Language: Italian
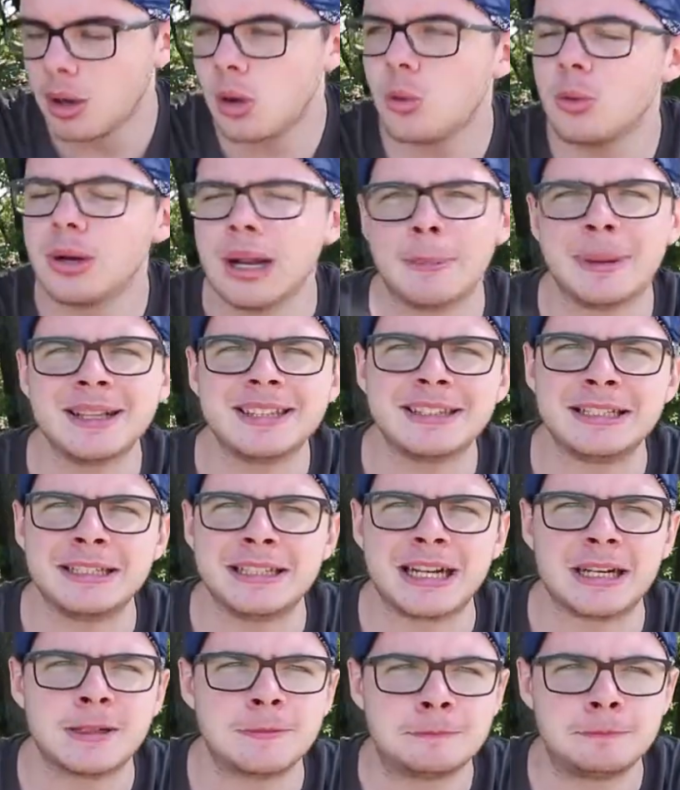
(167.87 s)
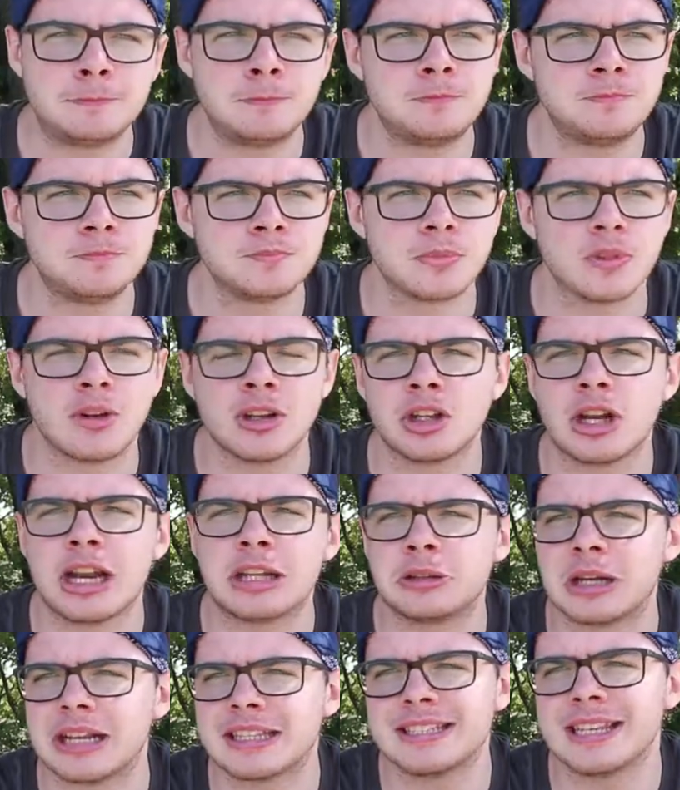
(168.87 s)
Una mattina, ho
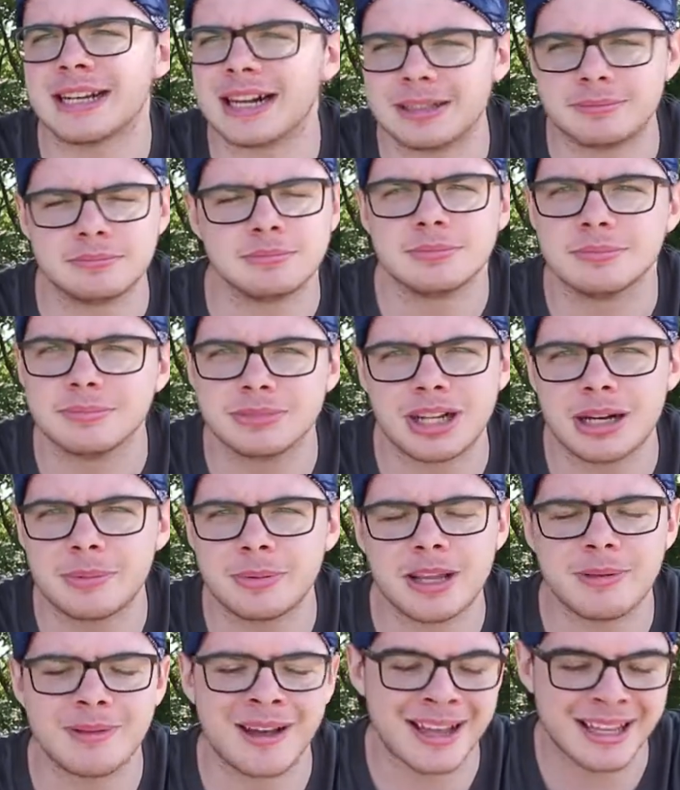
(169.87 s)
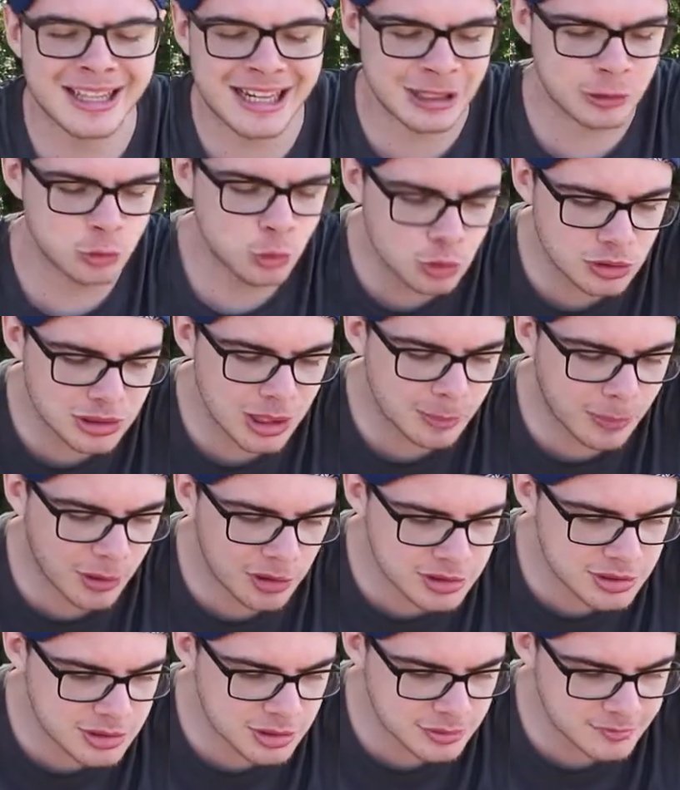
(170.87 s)
detto la sera, sera prima, era tutto a
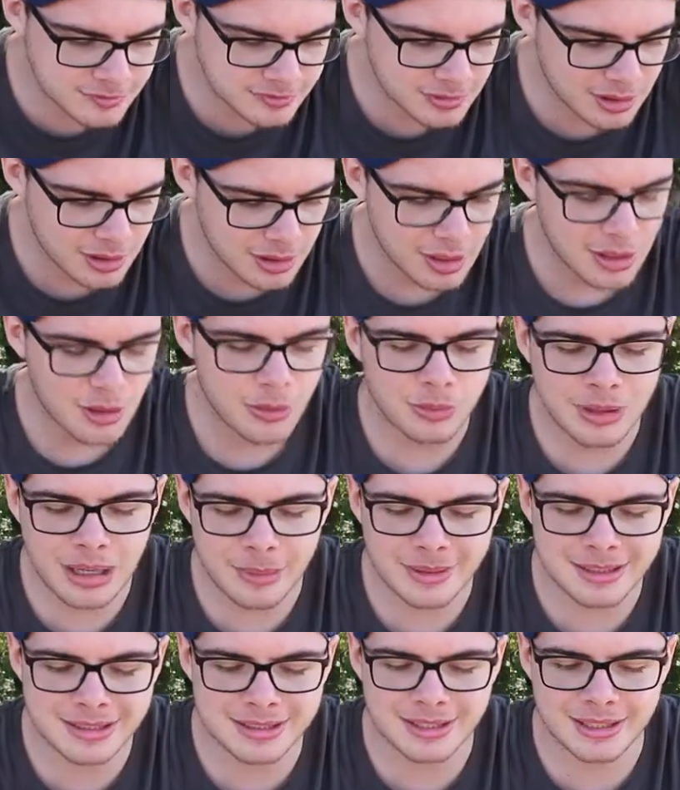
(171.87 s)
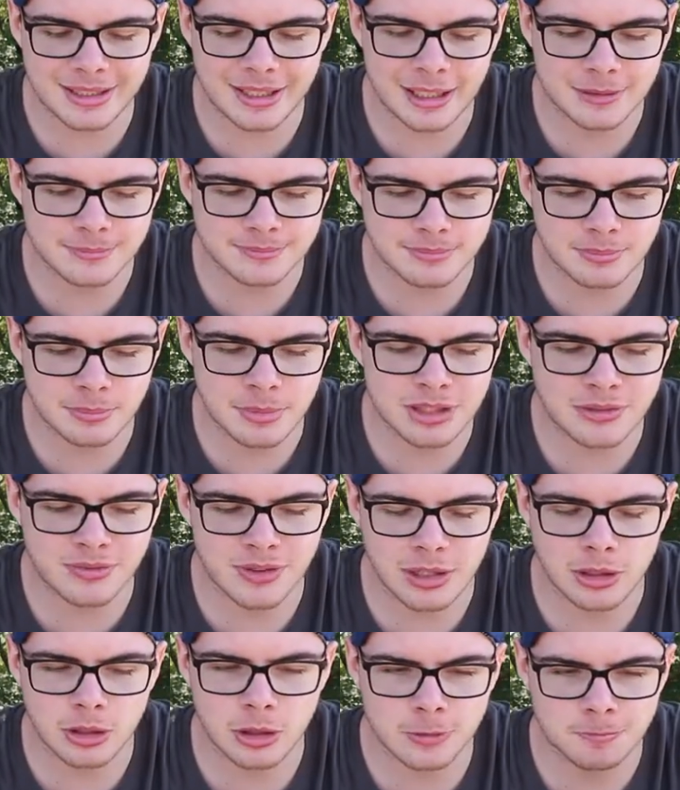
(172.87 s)
posto. Una mattina mi
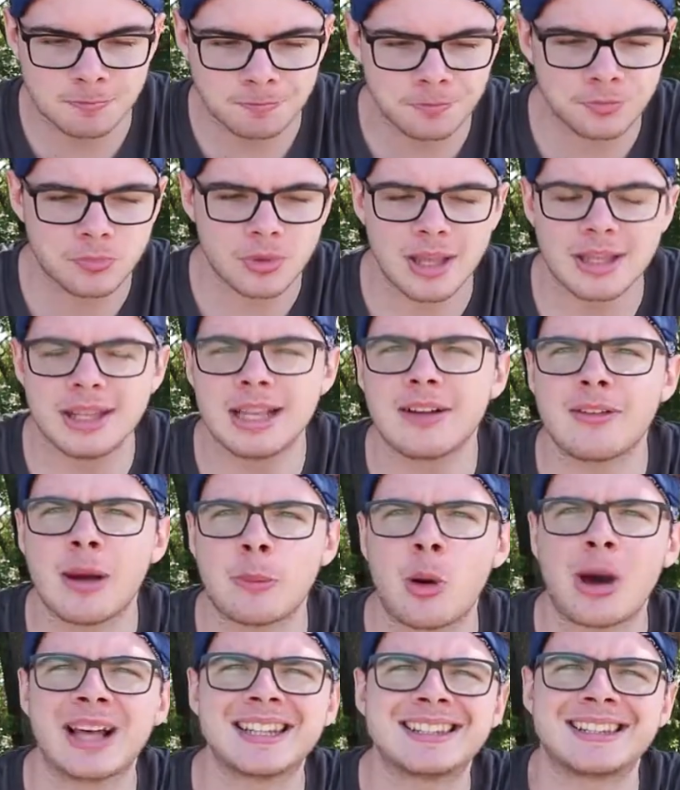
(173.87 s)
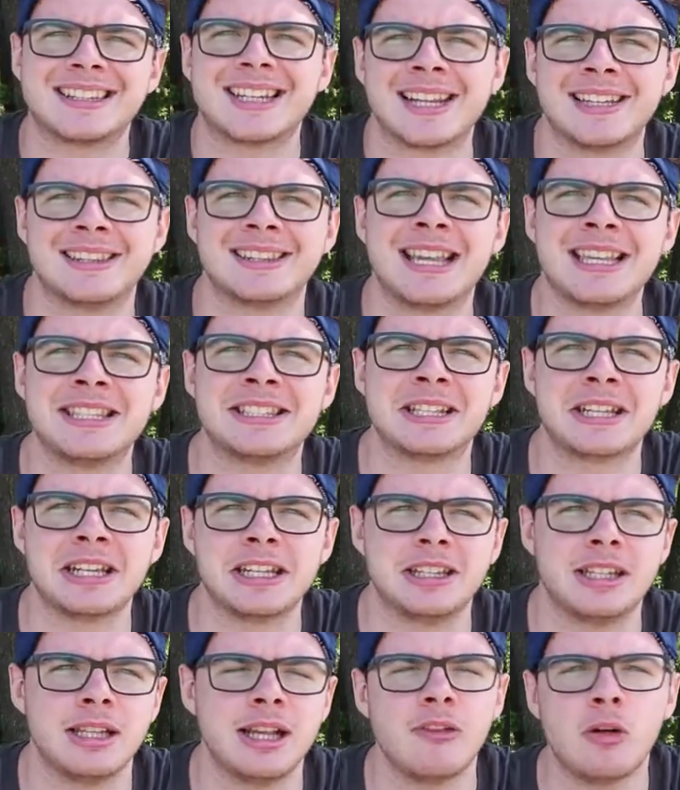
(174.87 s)
sveglio ed eravamo a 30
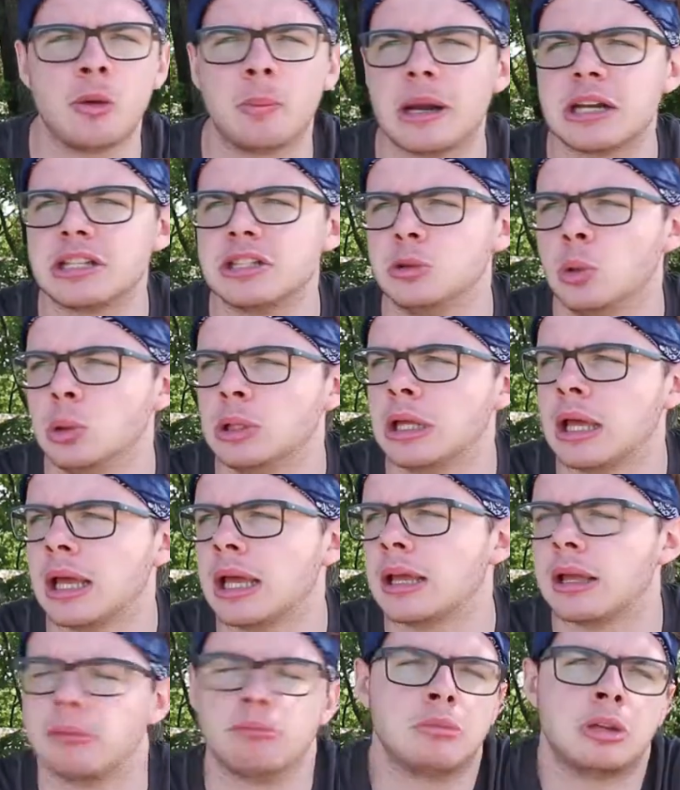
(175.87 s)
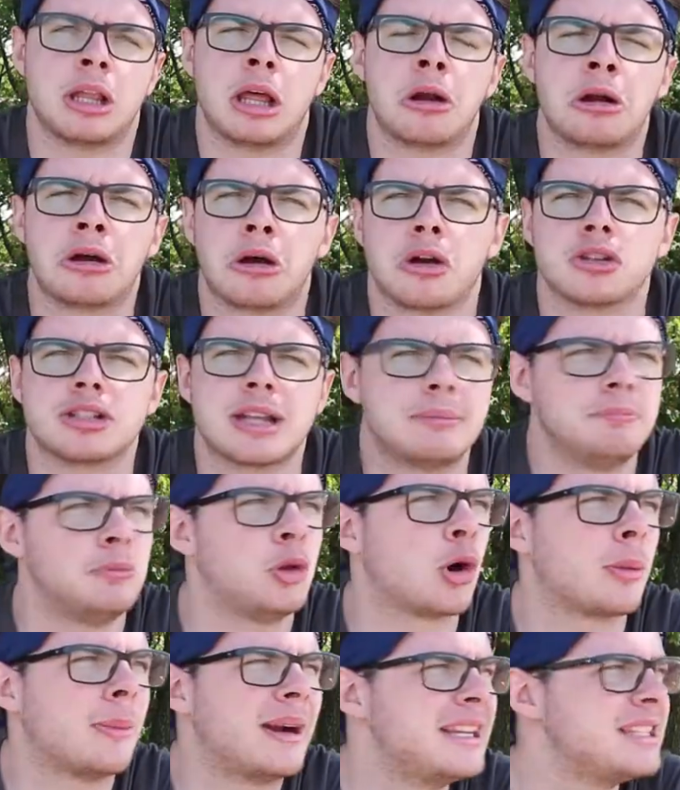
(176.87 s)
iscritti, ne avevo persi due e non è una cosa
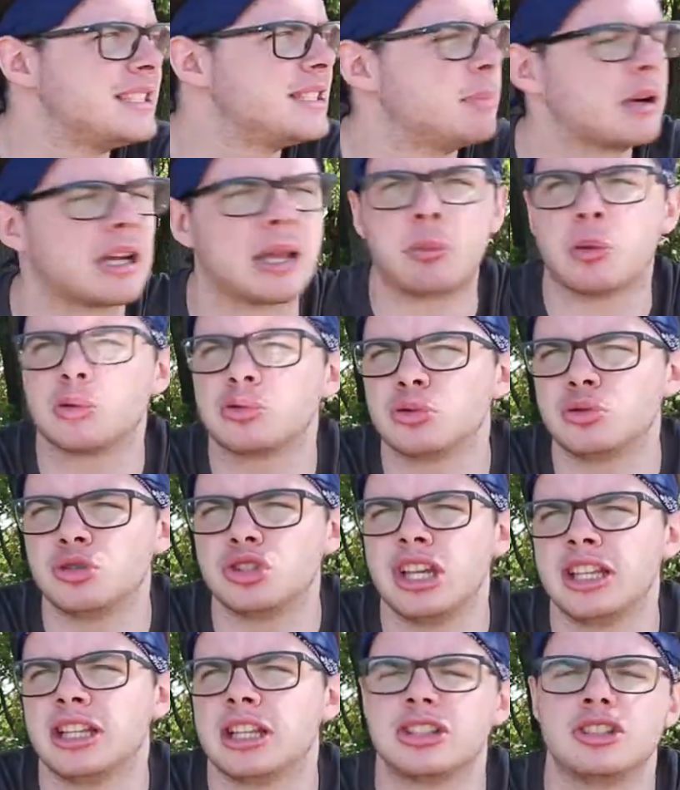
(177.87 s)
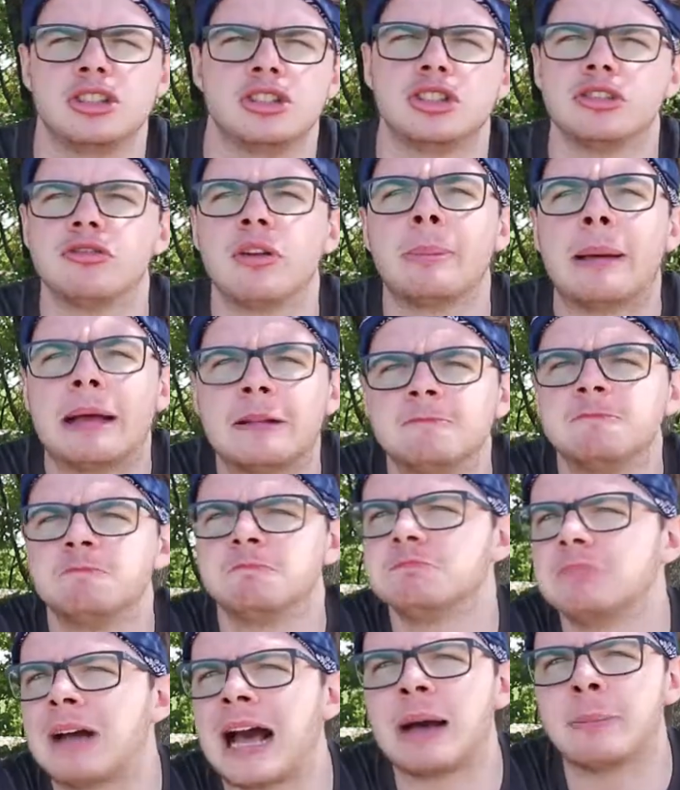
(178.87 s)
normalissima che può succedere, ti dici vabbè,
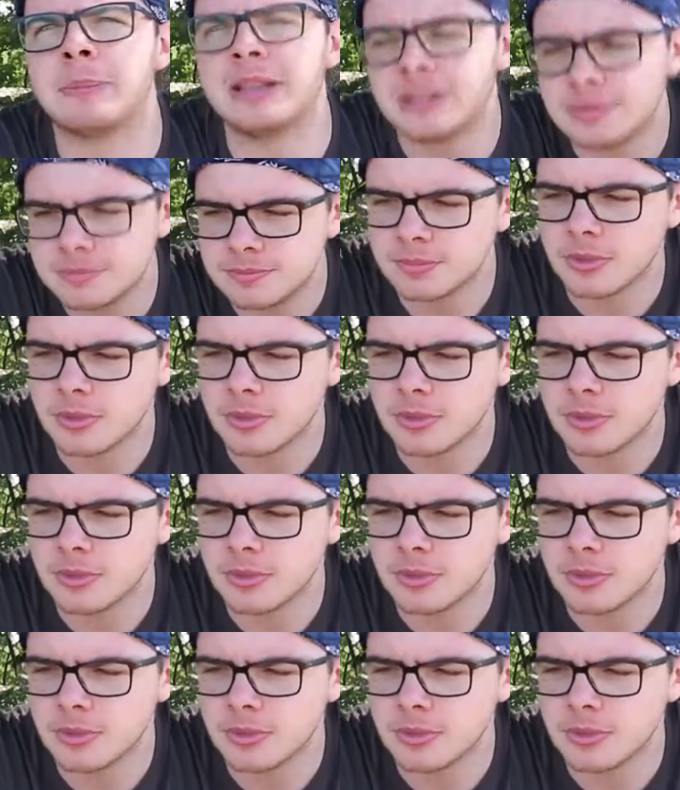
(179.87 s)
amen.